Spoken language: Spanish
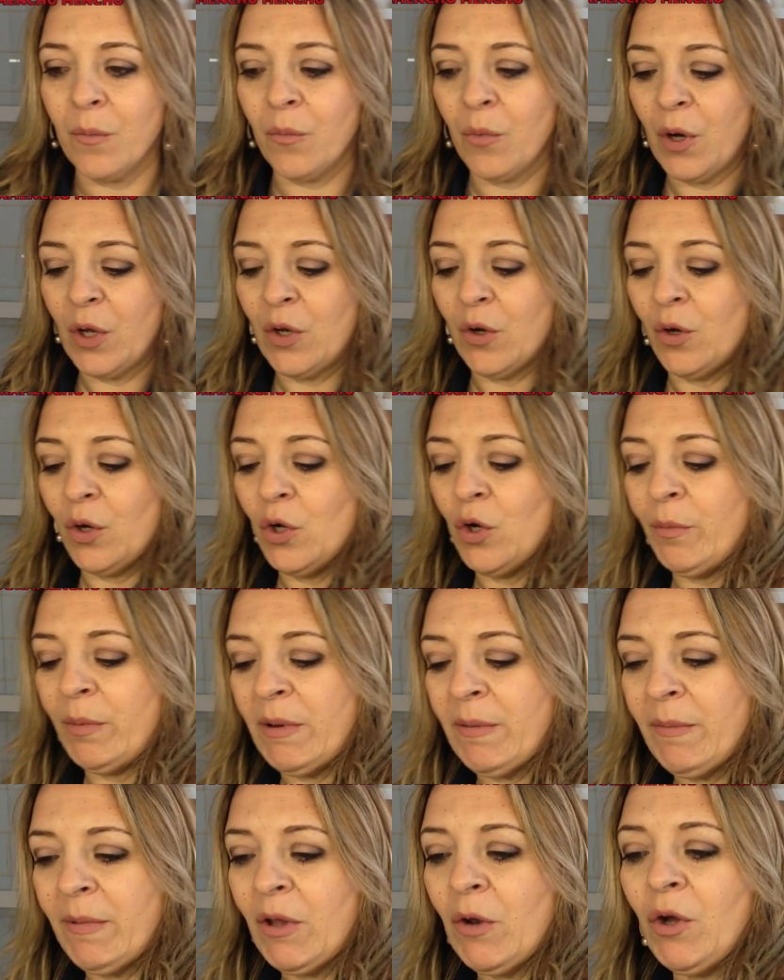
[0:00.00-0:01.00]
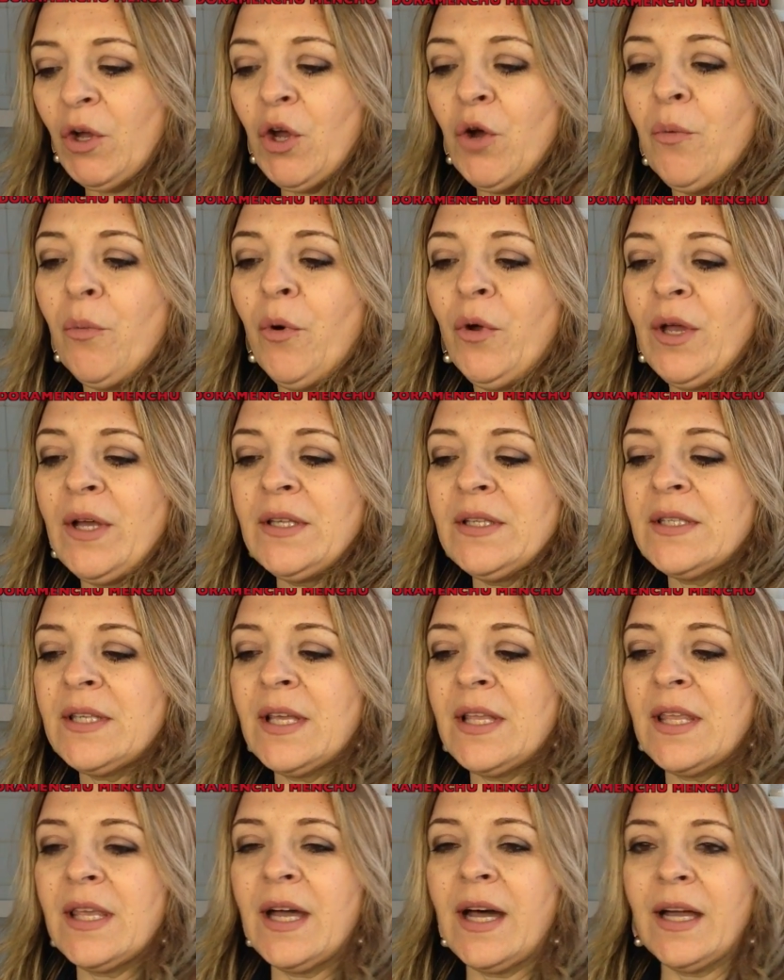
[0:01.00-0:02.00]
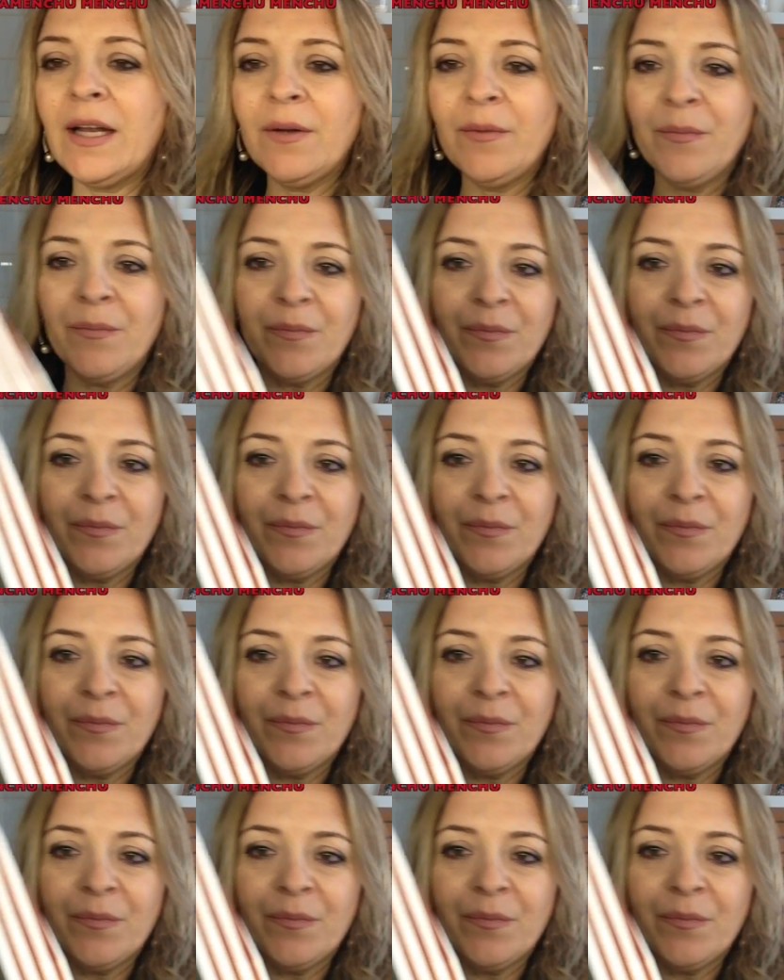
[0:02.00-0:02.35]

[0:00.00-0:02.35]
Bueno, lo primero que os voy a enseñar